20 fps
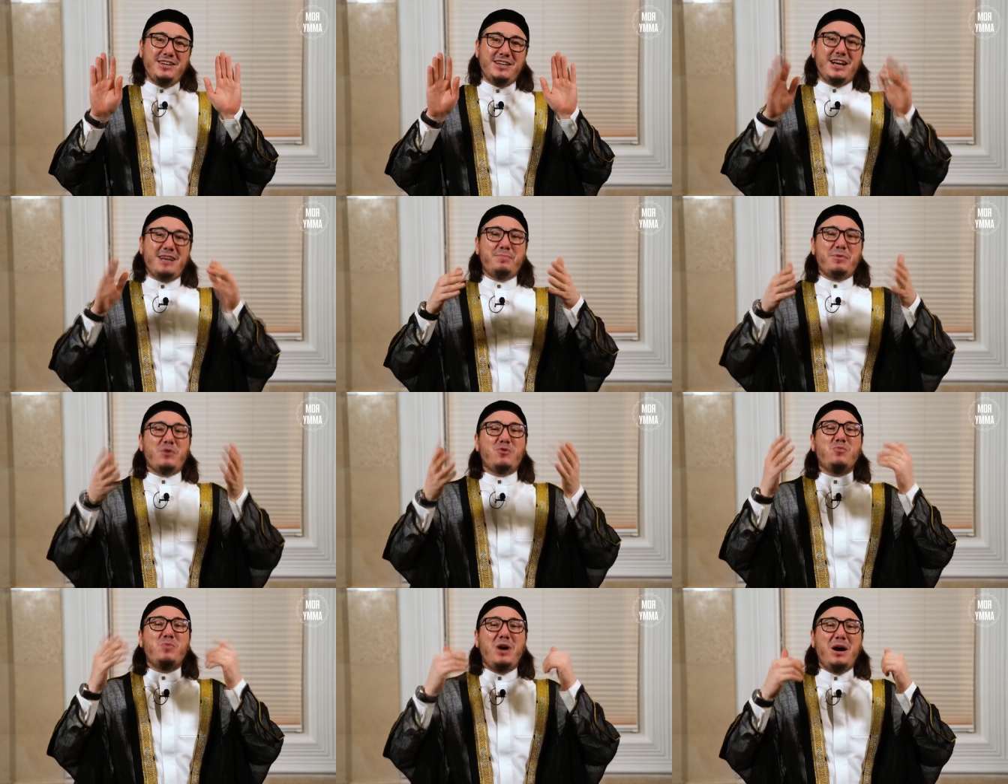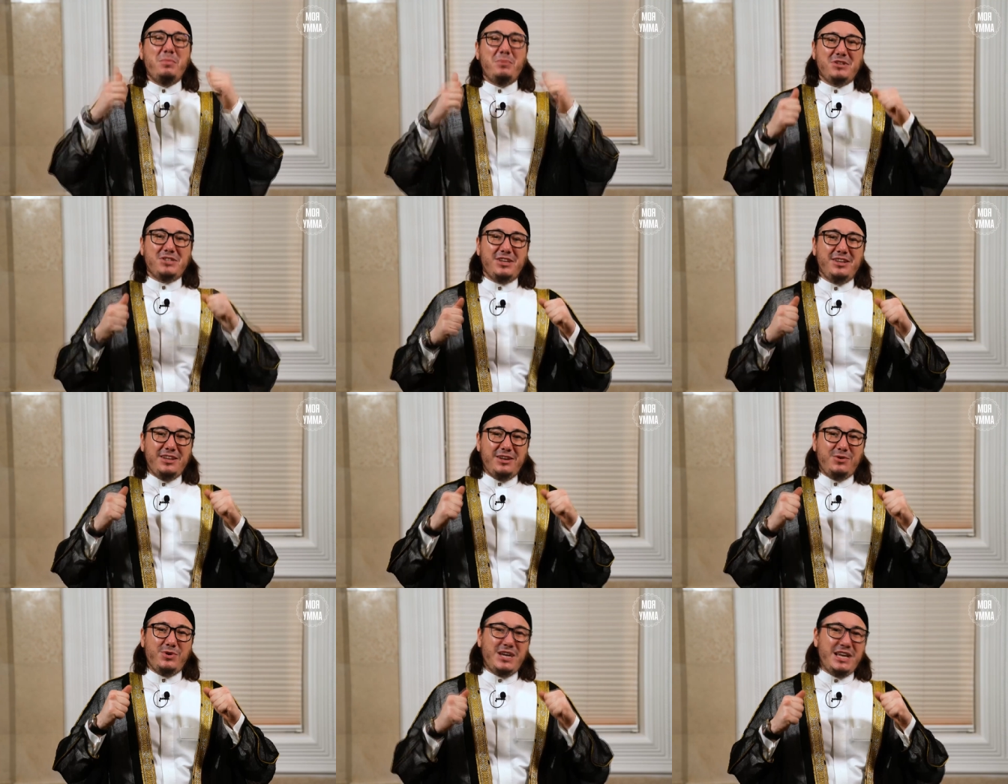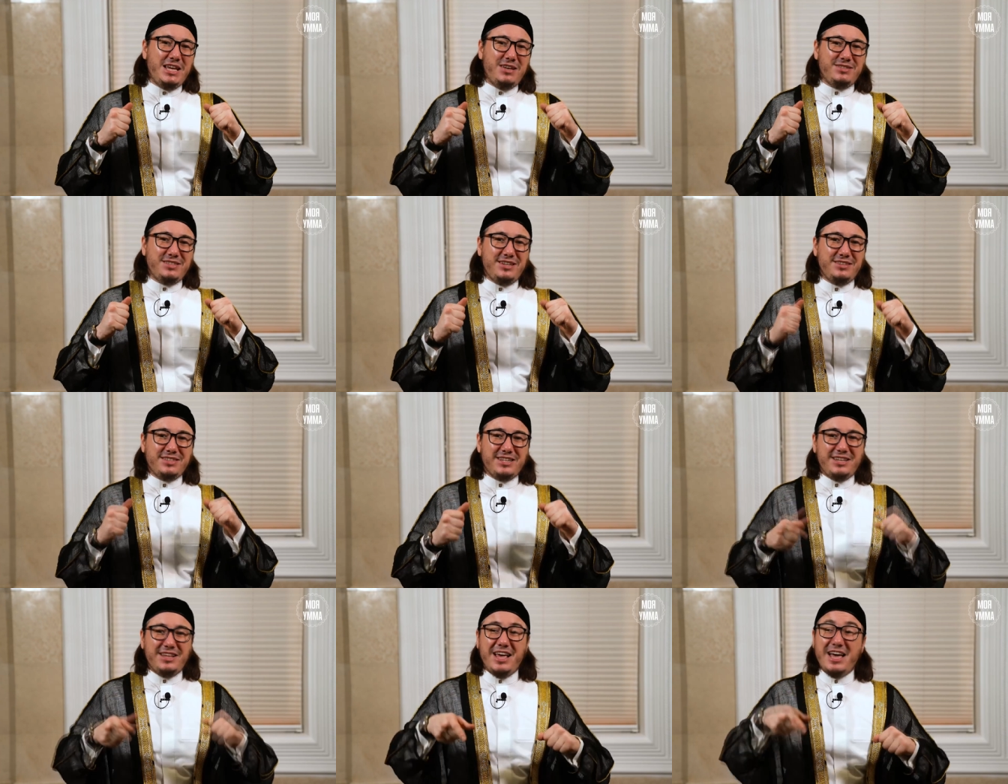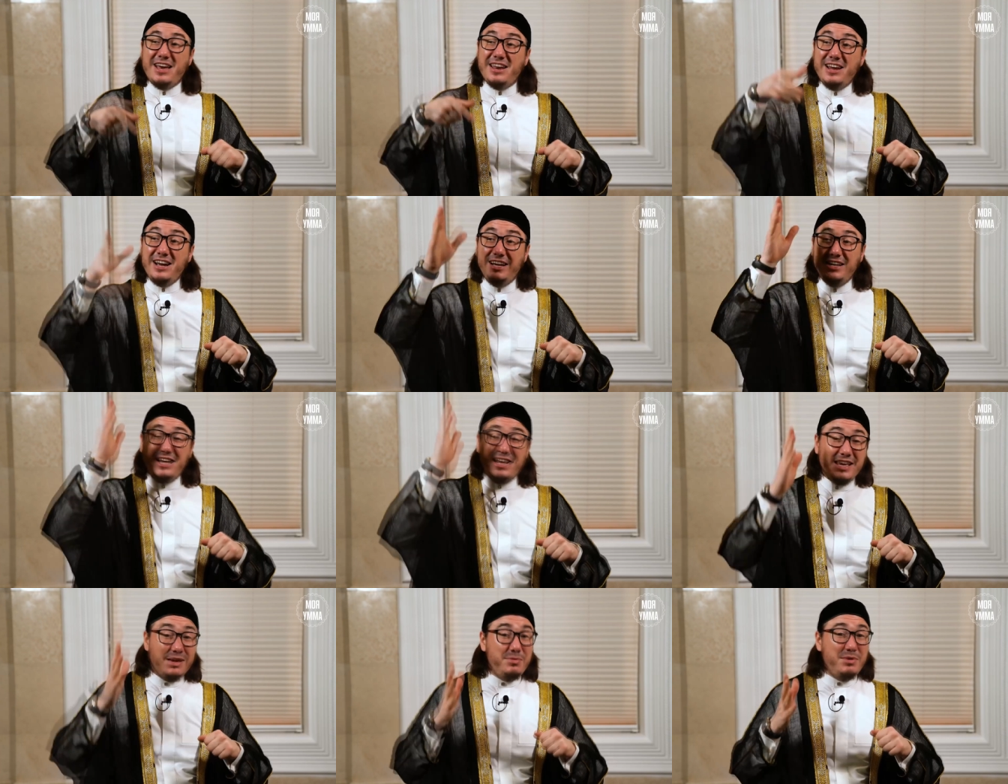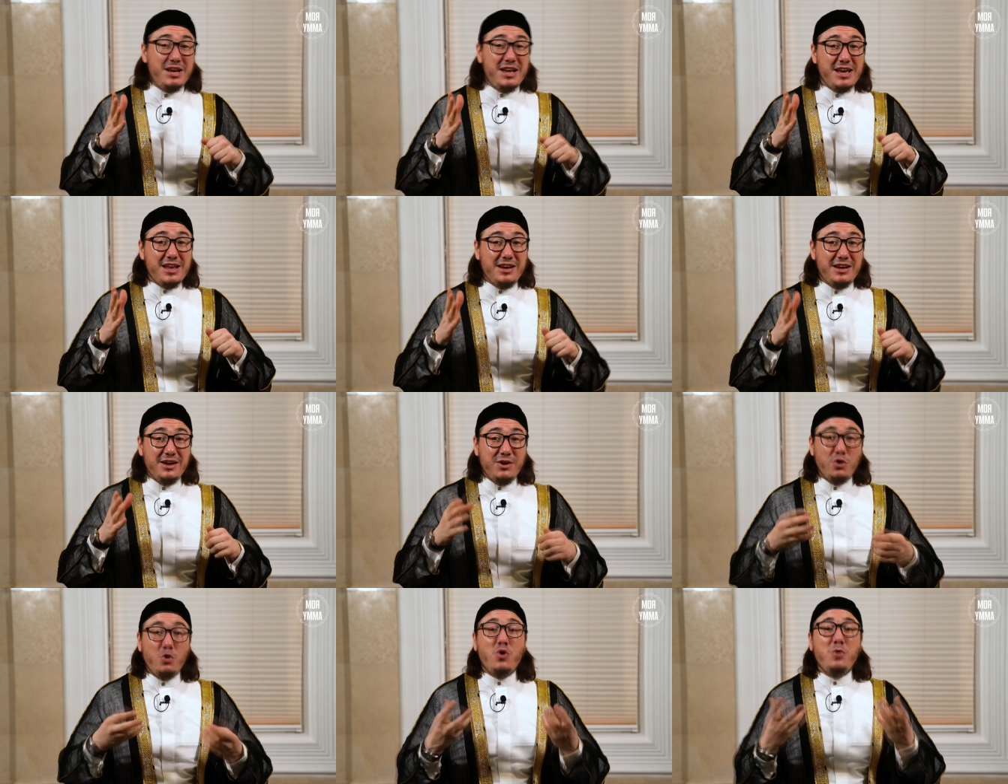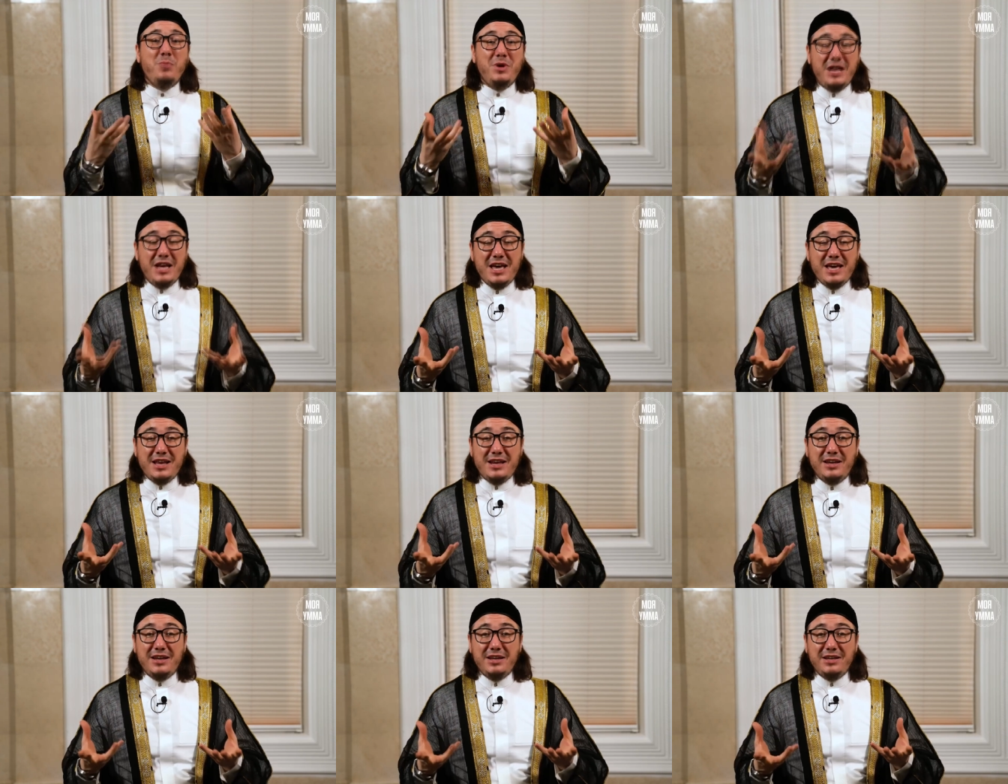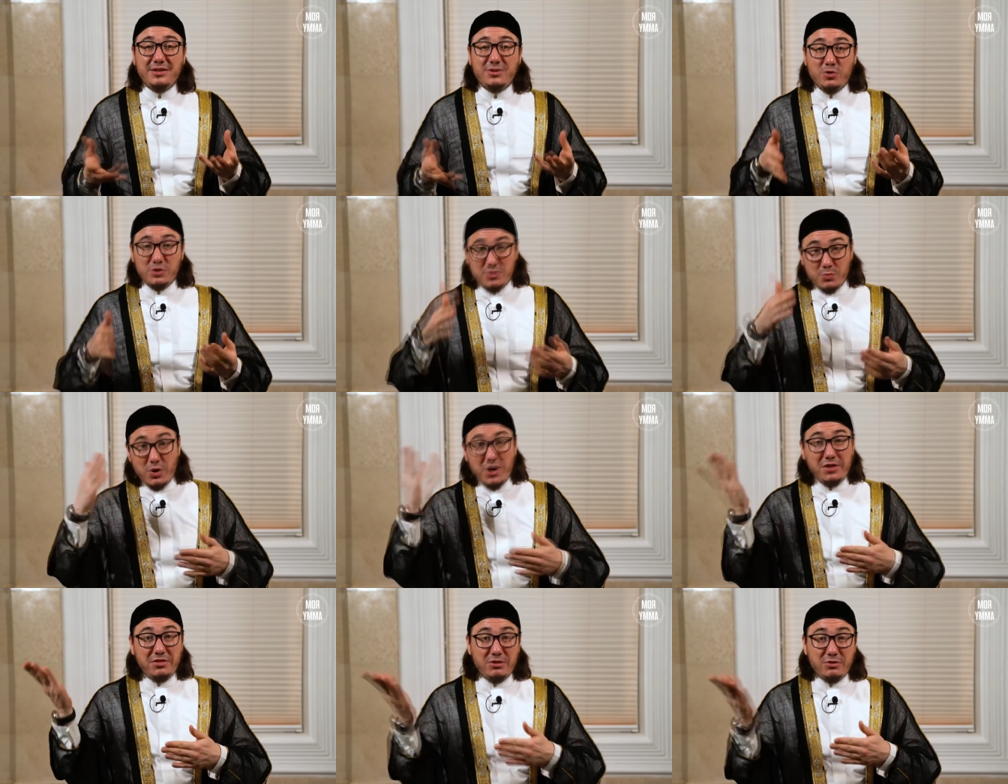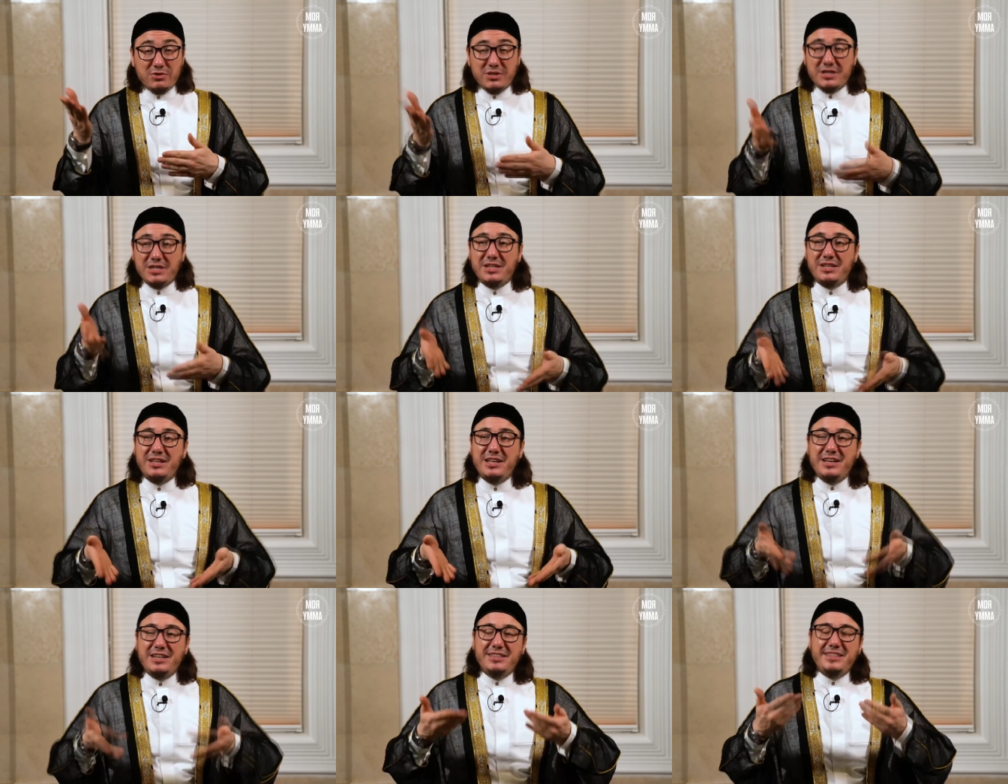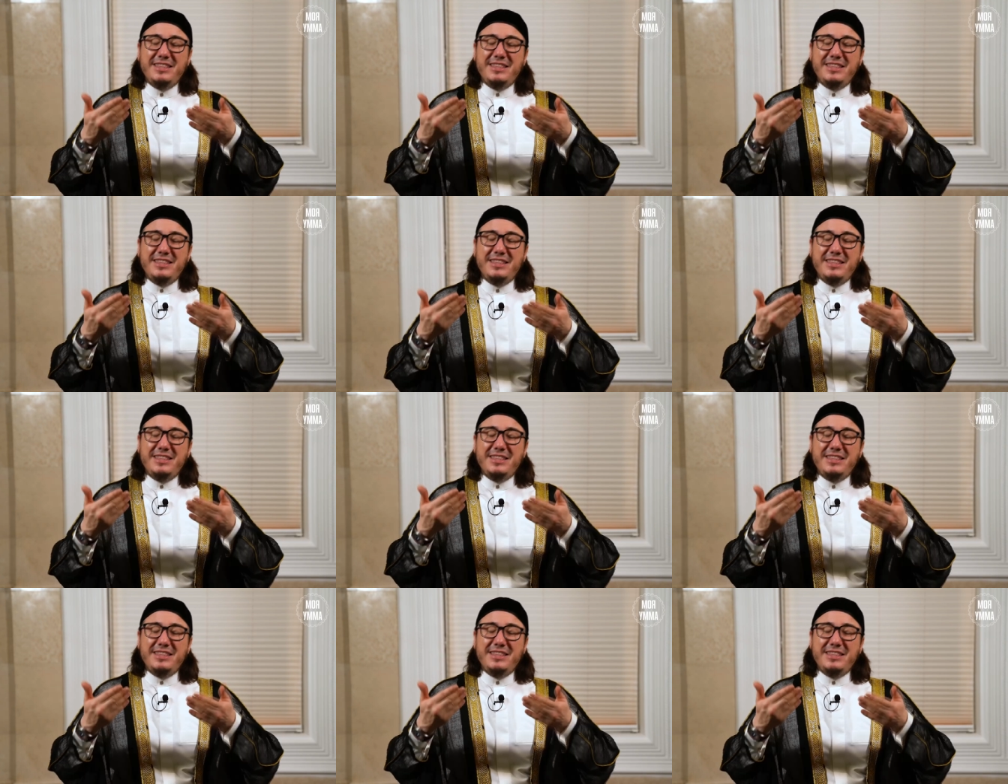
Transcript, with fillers: Как пророк Мухаммад, саллаху алейхи сказал, «Арихна я Биляль, о Биляль!» То есть Муаддин сказал,